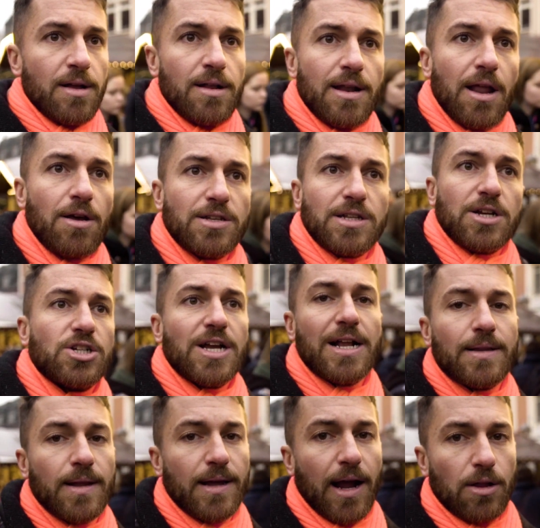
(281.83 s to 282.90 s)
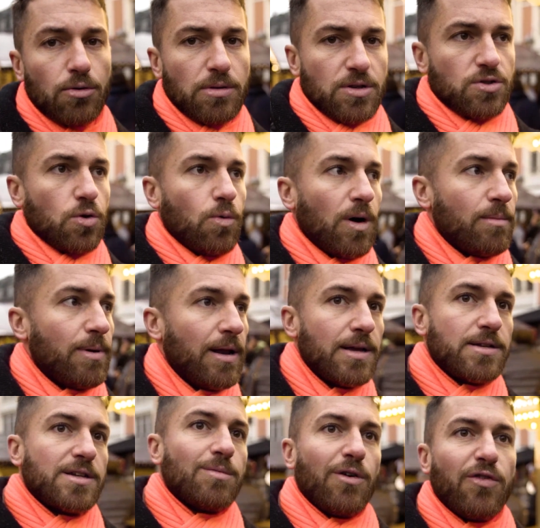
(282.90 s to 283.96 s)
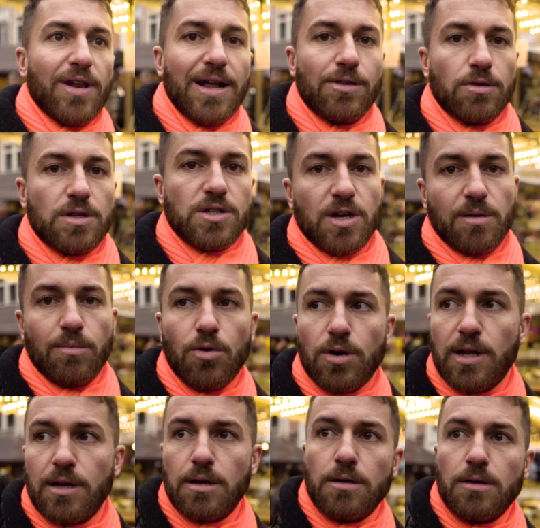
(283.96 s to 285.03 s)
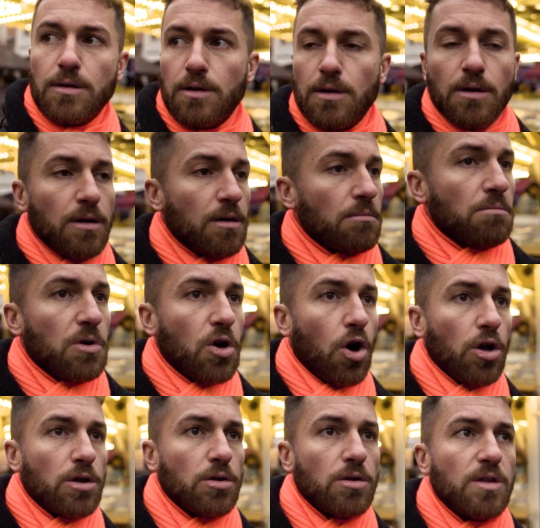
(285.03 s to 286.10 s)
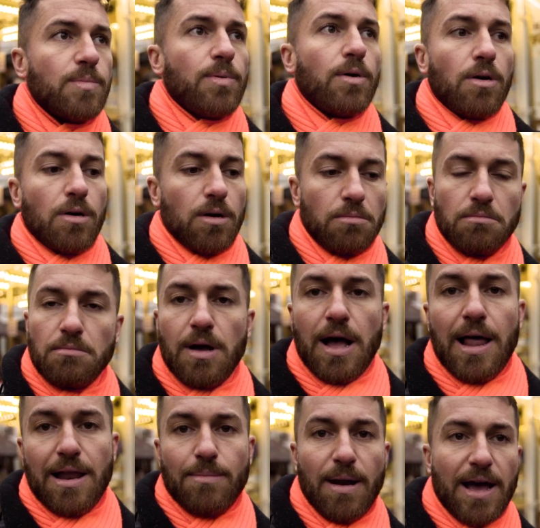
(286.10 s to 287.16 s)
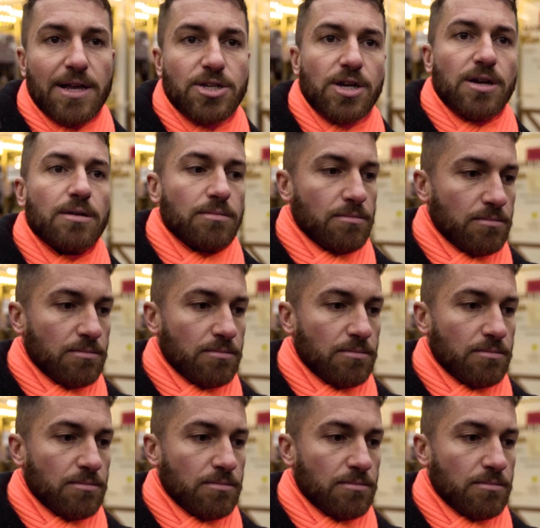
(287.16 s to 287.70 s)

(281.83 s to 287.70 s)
la nostra scelta è ricaduta su quel bellissimo filetto di salmone cotto tipo alla brace.